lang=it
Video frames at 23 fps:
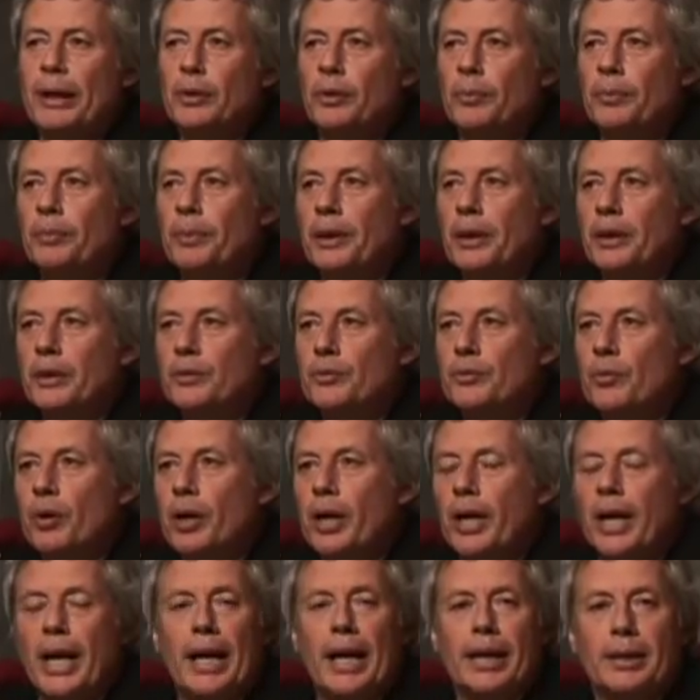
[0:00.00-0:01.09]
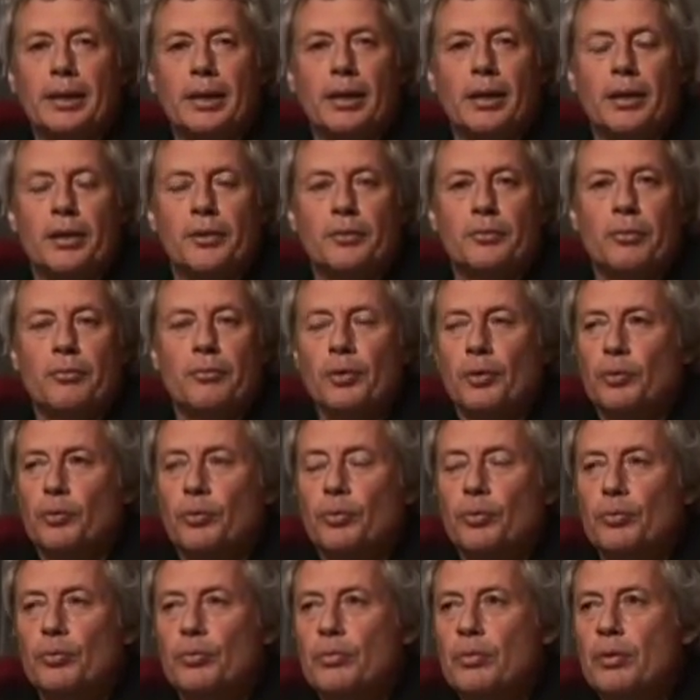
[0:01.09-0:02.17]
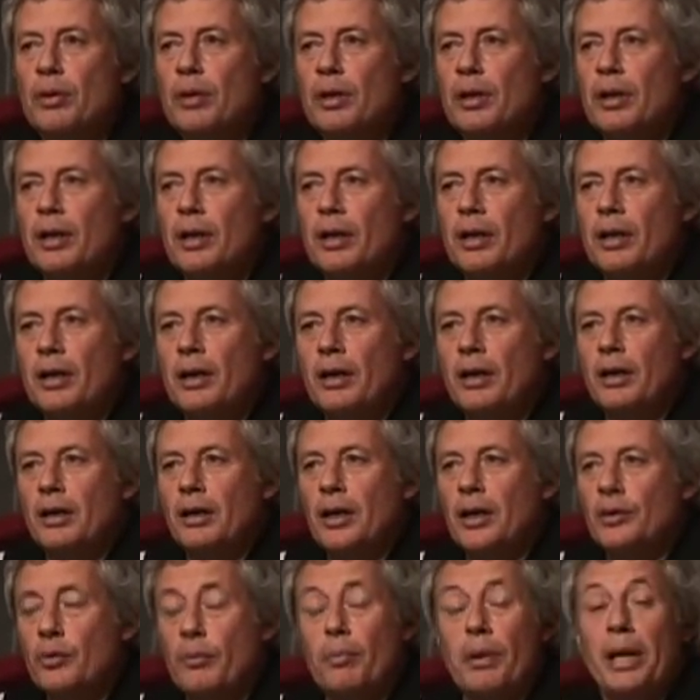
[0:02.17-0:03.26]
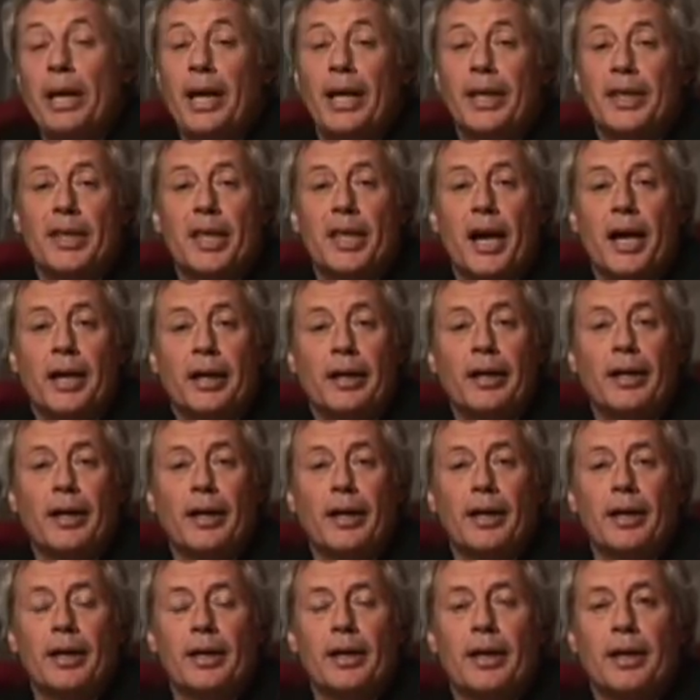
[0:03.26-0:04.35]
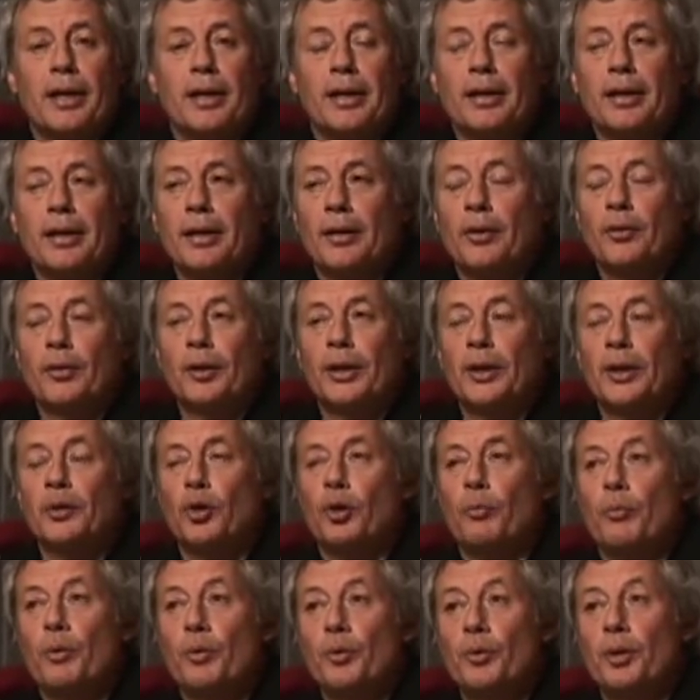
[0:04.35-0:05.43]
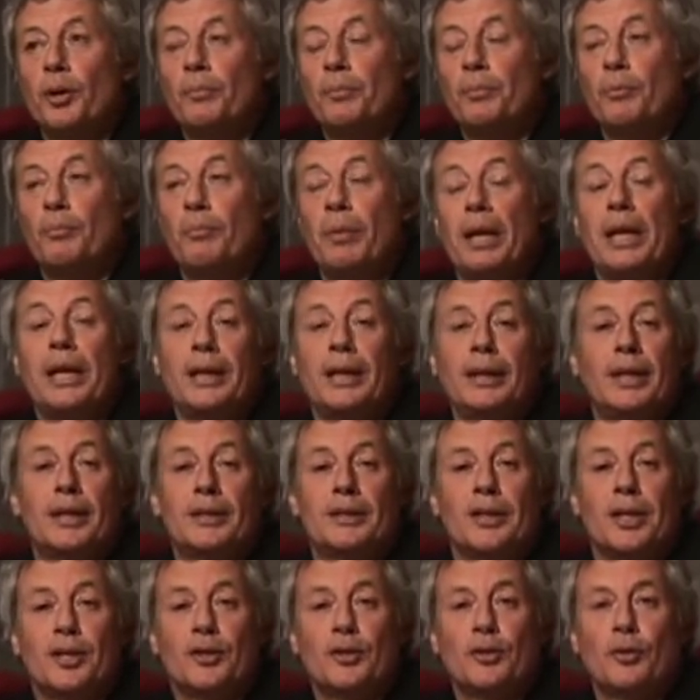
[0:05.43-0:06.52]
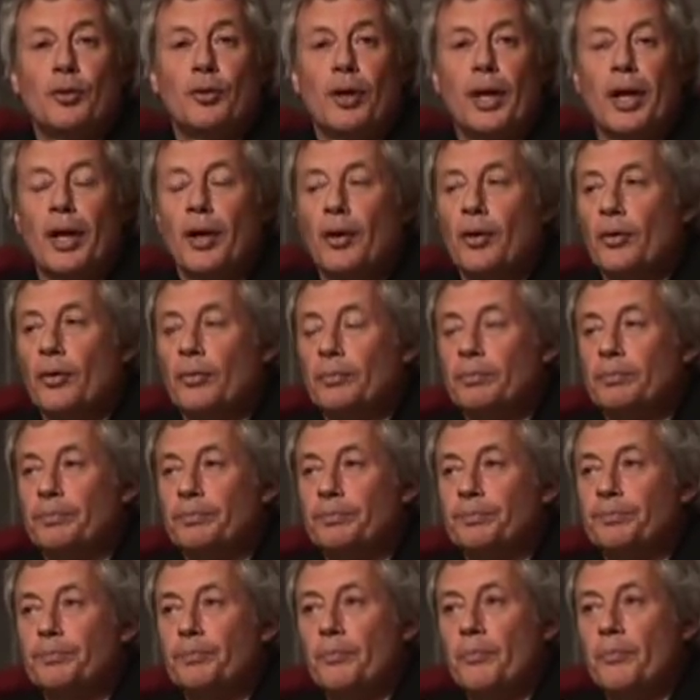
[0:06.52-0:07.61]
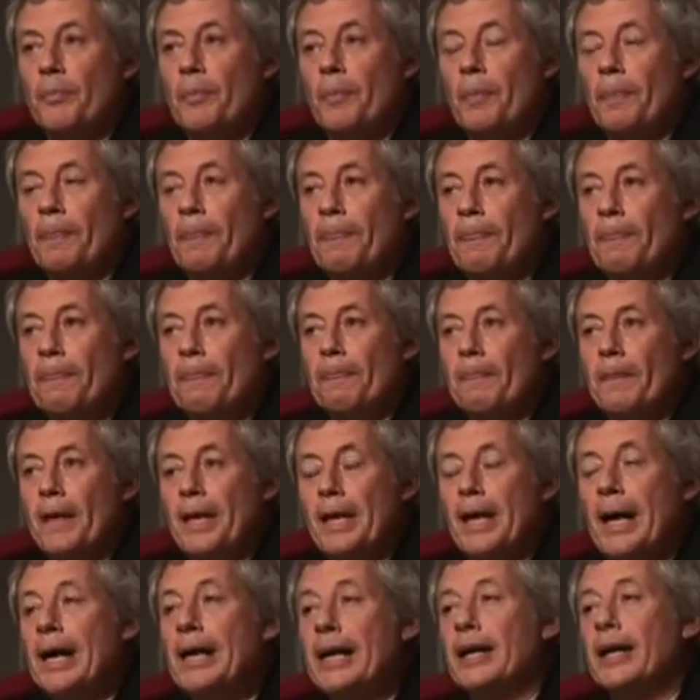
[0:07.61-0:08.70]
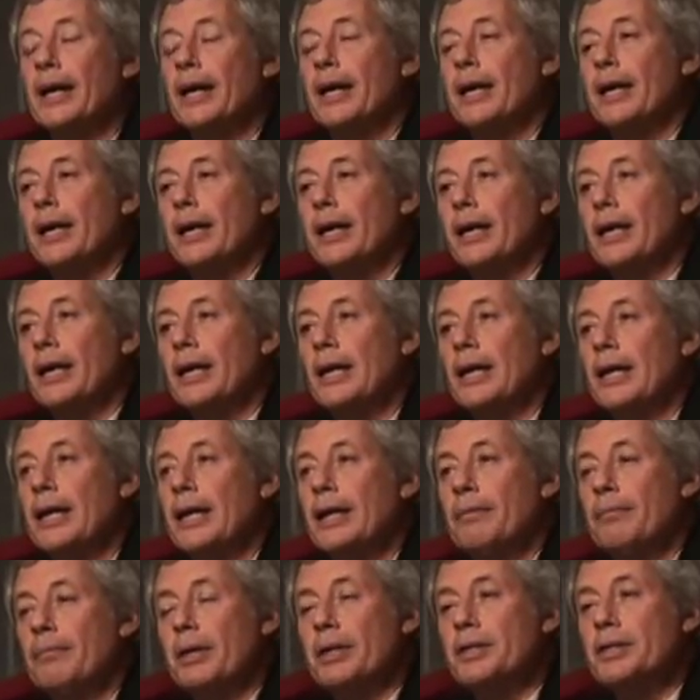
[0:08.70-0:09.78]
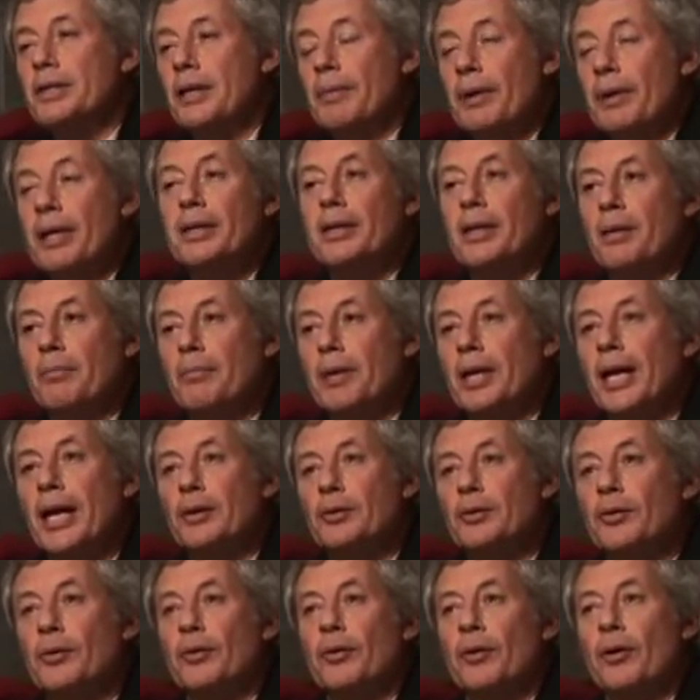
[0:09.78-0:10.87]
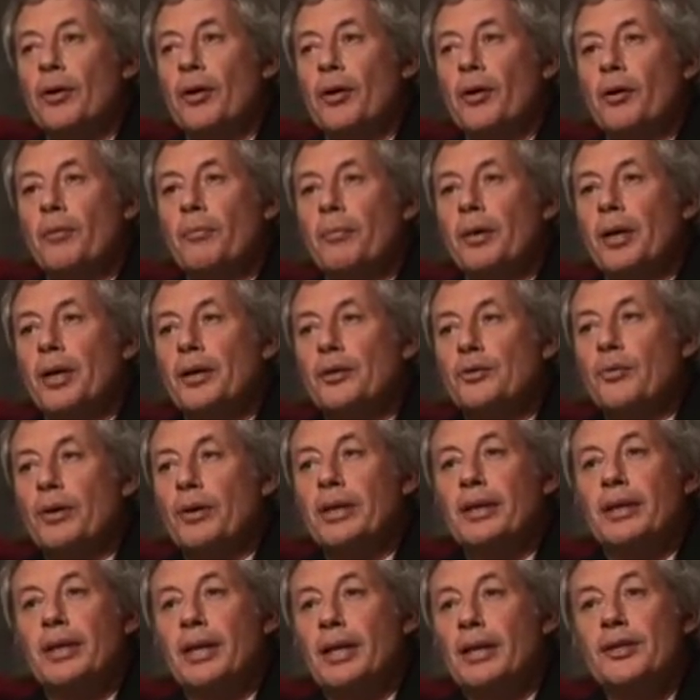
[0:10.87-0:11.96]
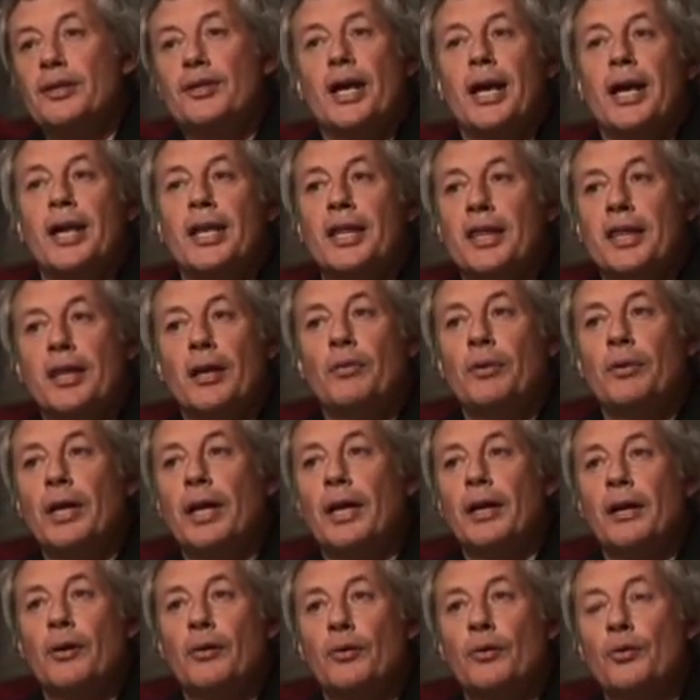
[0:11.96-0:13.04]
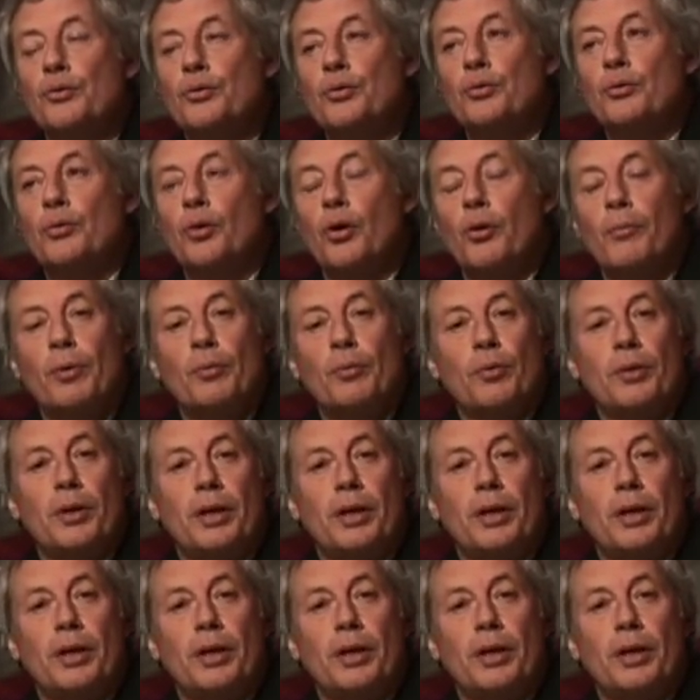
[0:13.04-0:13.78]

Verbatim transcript: amato per il suo carattere, la sua virtù, la sua bellezza anche, era, era ricordato come uno dei più belli dell'esercito greco. Era anche immensamente ammirato per la sua intelligenza, lui era riconosciuto come